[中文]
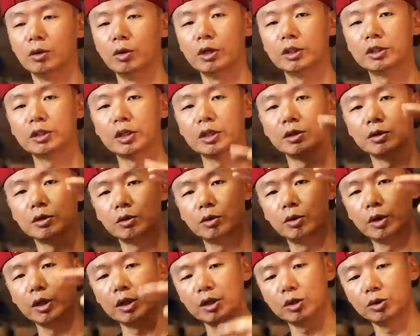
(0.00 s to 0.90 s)
会真
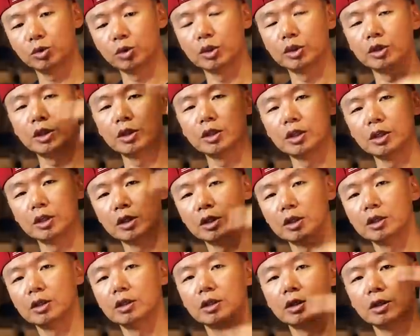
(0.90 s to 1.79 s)
会决定
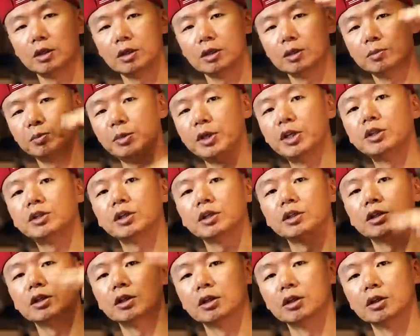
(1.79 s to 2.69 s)
你避
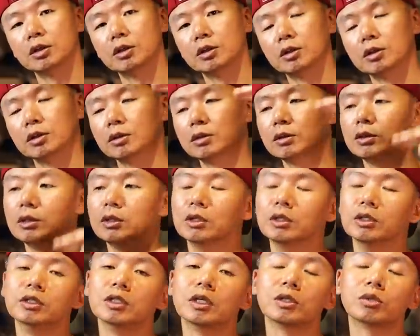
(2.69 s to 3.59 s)
震的
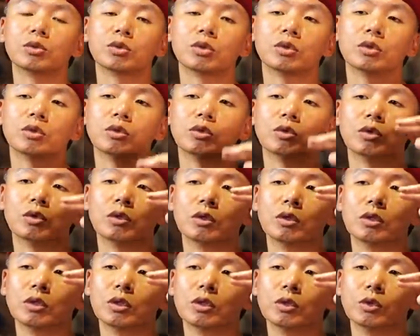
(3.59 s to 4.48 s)
呃，应该就说
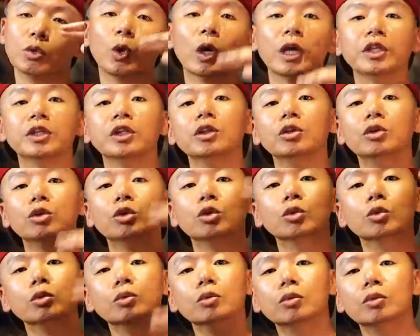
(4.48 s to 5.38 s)
软硬
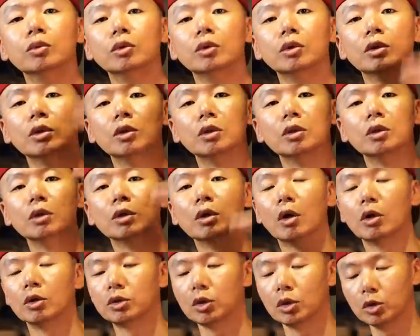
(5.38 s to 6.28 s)
度。
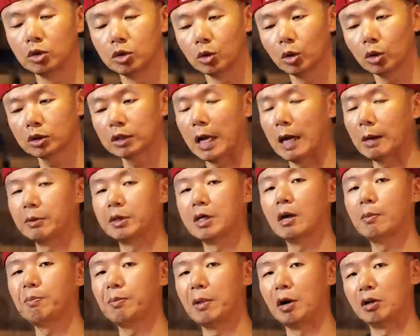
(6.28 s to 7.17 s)
我觉得你如果打比
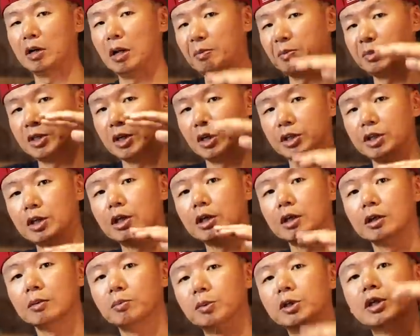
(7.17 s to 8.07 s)
较薄，它比较
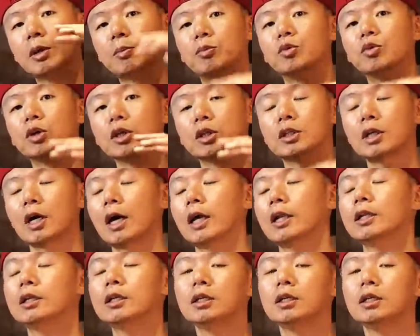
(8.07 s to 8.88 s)
硬，比较不会弹；